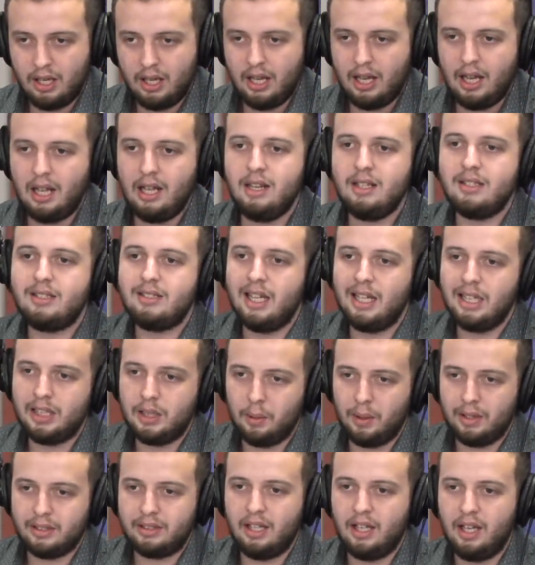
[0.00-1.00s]
Eles
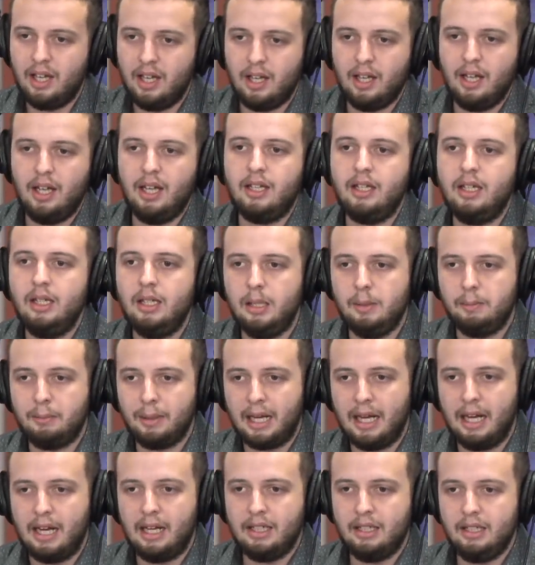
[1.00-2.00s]
tentam até
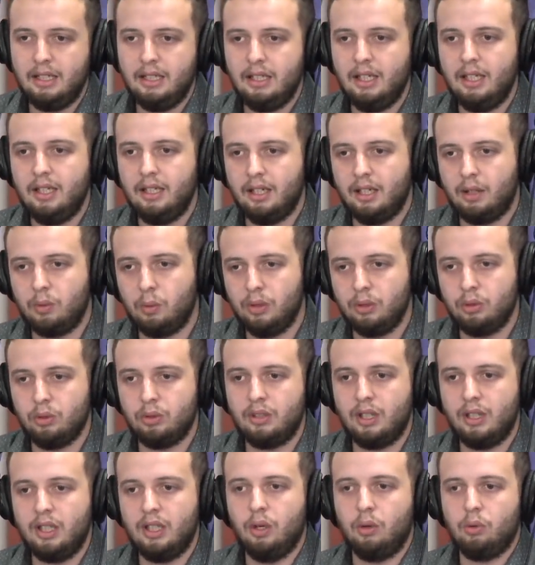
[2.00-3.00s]
equilibrar ali quando
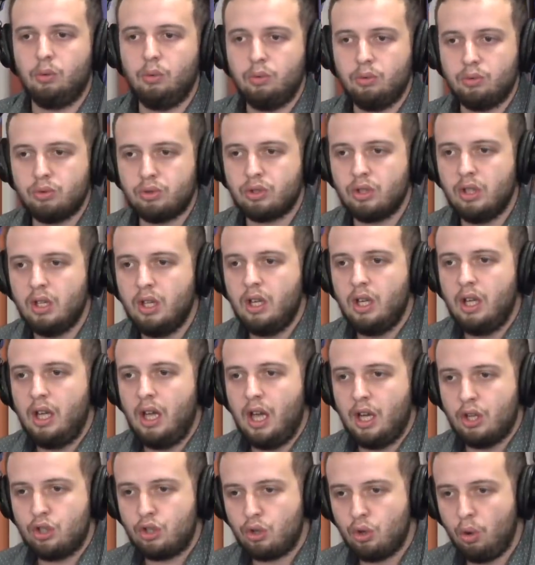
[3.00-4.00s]
tem alguns
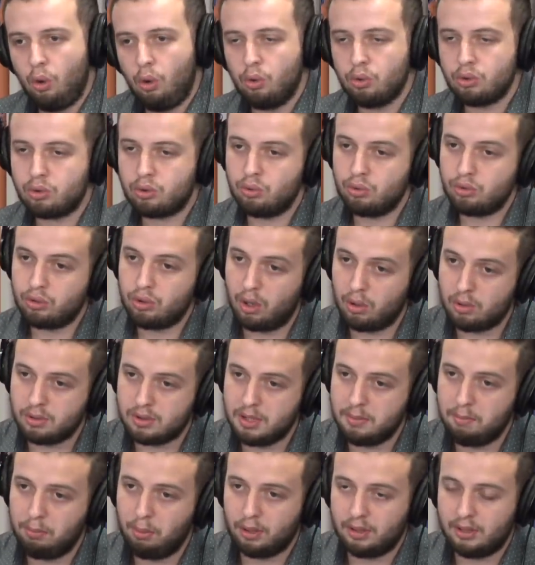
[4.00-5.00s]
é, shows com jogos
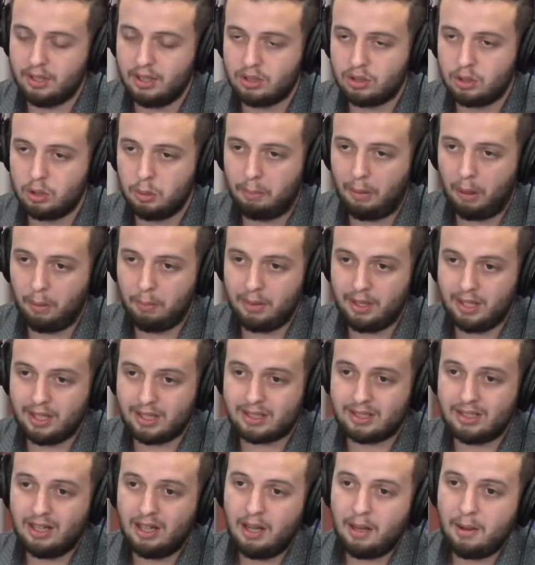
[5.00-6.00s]
importantes do
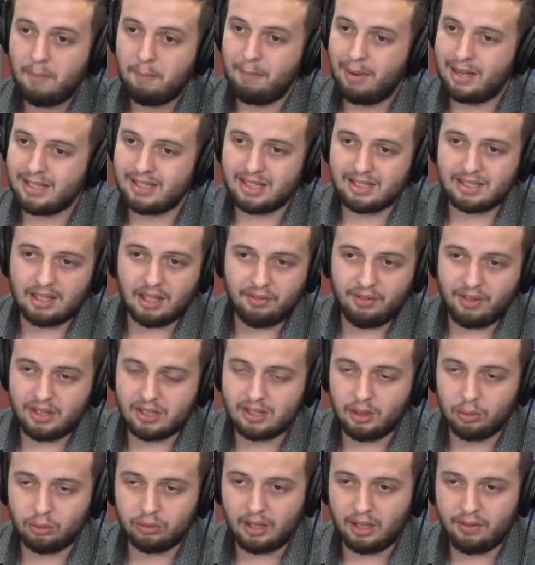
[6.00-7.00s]
Palmeiras, mas dessa vez
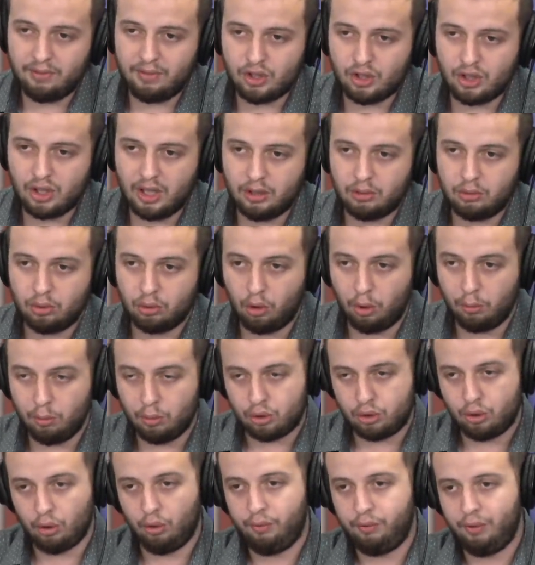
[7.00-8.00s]
não teve jeito. E como
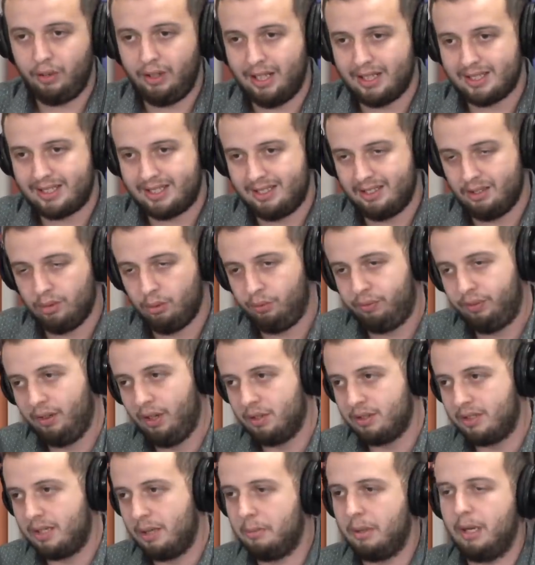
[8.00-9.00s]
o show foi na, no
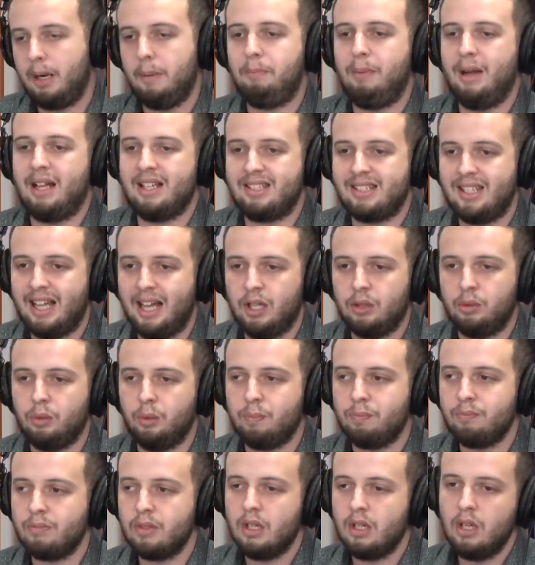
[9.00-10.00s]
final de semana
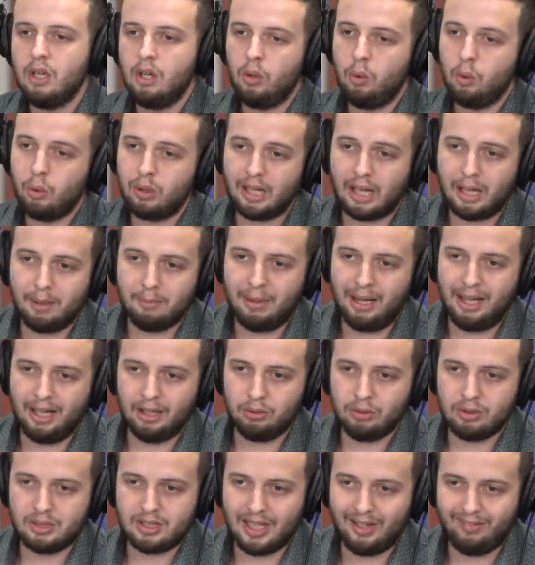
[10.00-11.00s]
passado, o
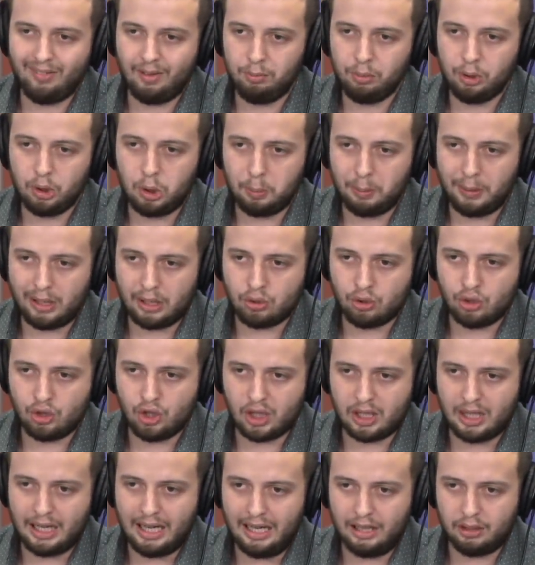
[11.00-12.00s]
gramado estava muito
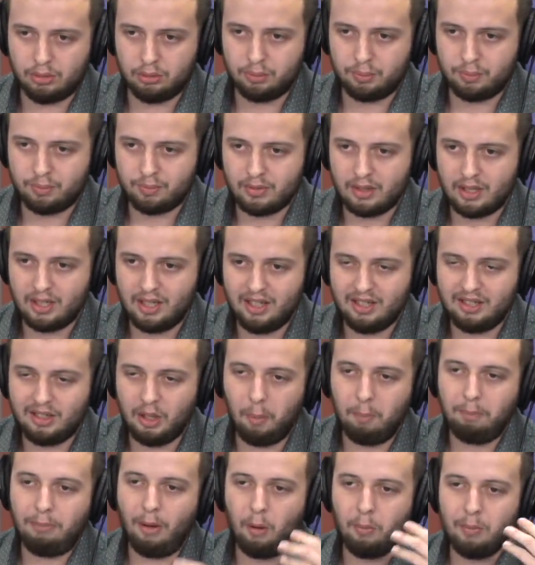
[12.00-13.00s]
prejudicado.
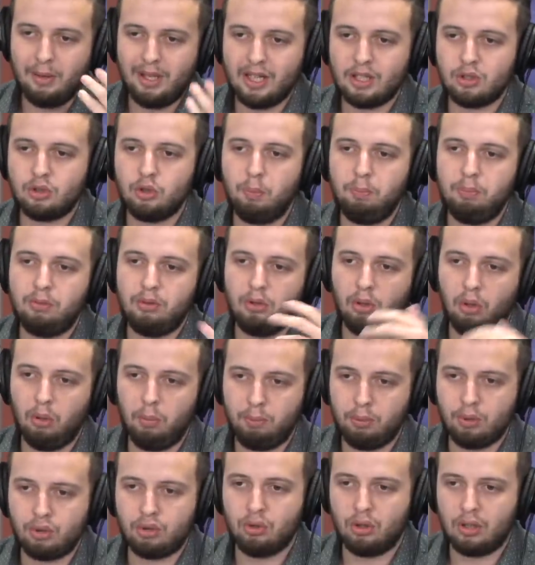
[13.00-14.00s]
Então o Palmeiras optou
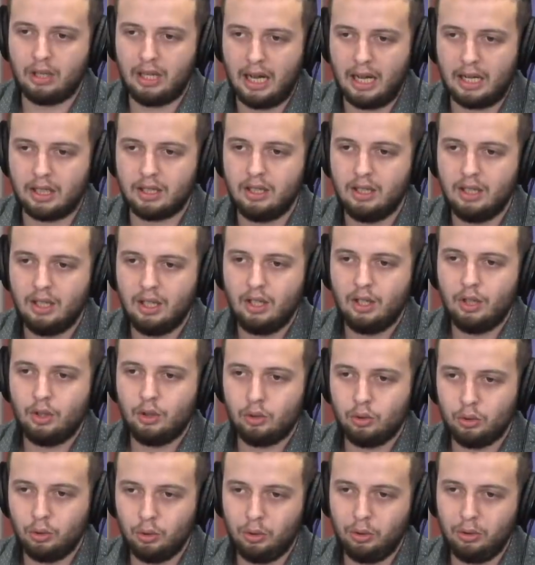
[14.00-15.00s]
por jogar
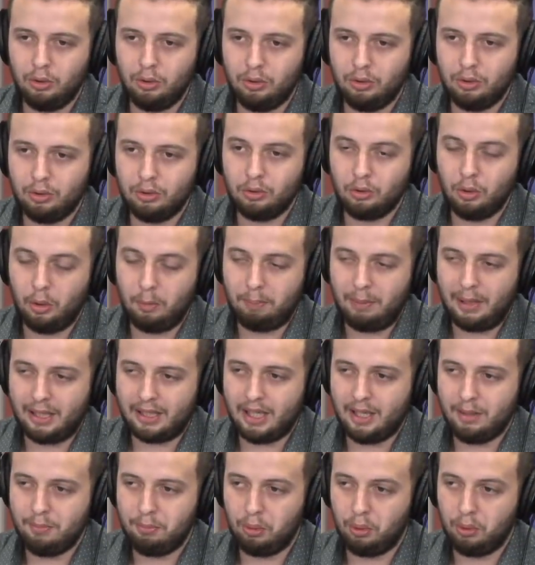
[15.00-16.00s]
no, no Pacaembu. no,
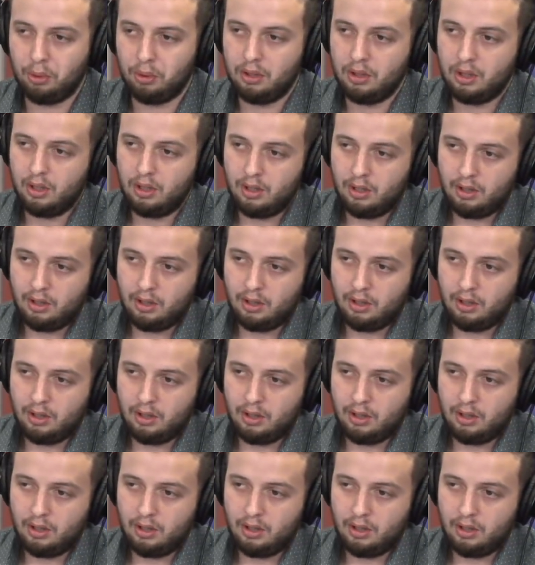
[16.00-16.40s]
Pacaembu.